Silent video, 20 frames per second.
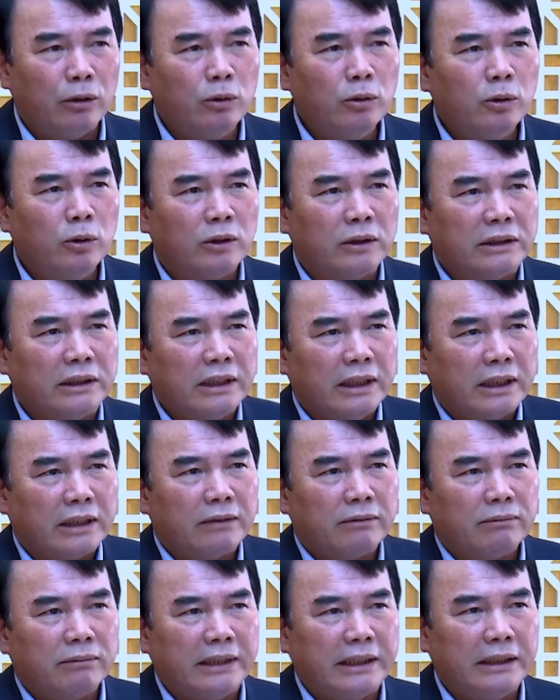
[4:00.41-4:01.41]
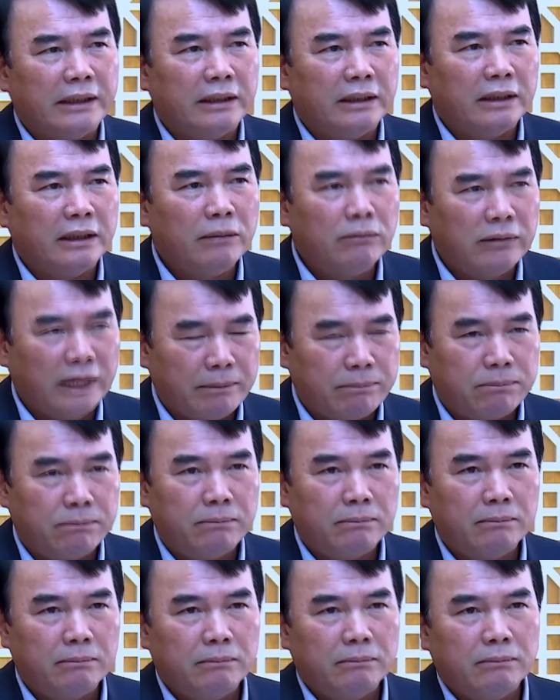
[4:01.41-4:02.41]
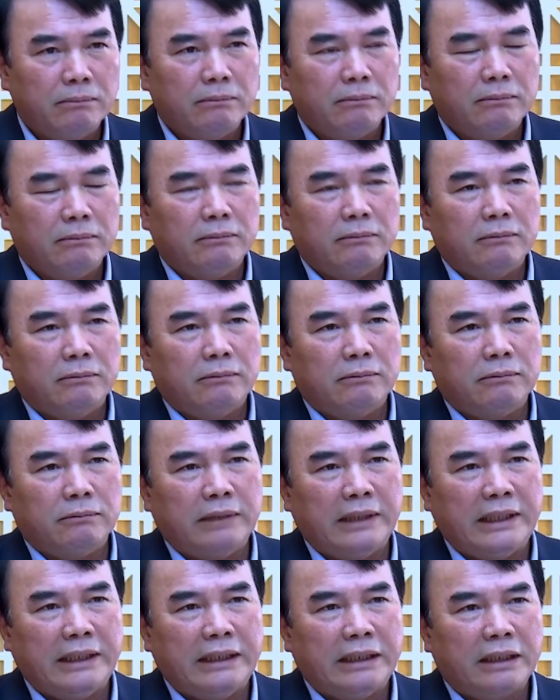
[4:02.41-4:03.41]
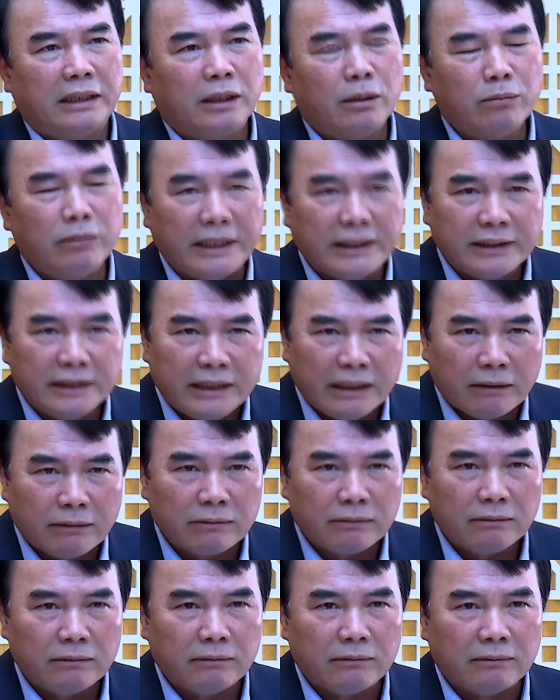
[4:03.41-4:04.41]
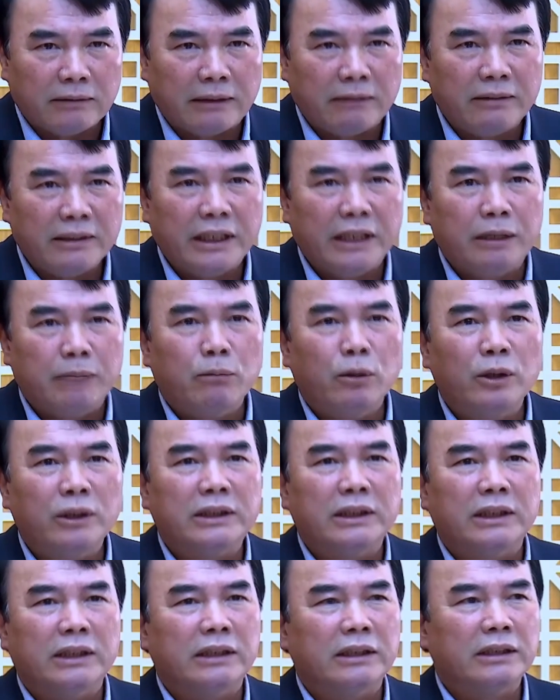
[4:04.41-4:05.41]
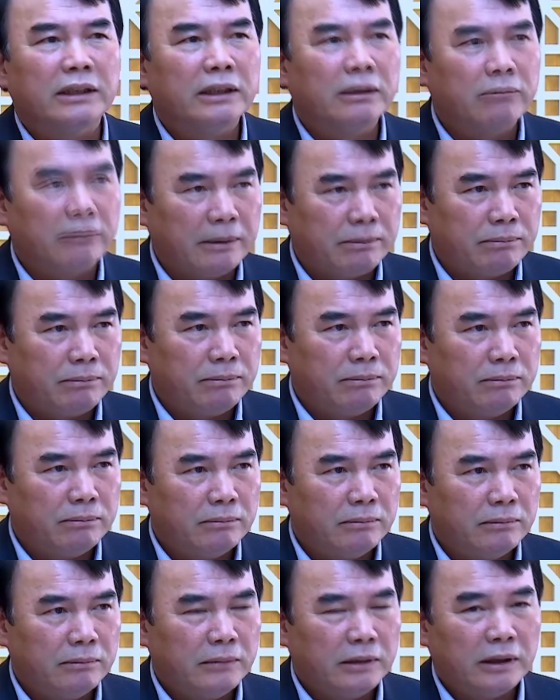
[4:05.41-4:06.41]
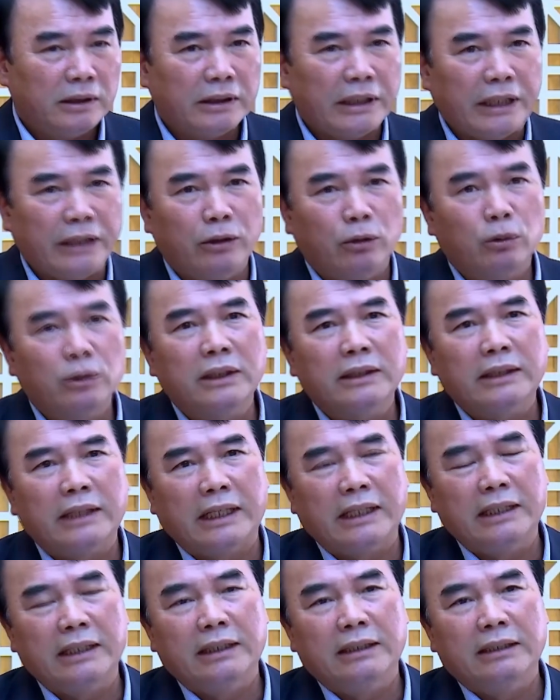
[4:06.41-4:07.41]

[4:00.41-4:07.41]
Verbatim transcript: đủ nguồn nhân lực về nông nghiệp, về công nghệ sinh học và vấn đề môi trường nông nghiệp, đầy đủ tất cả.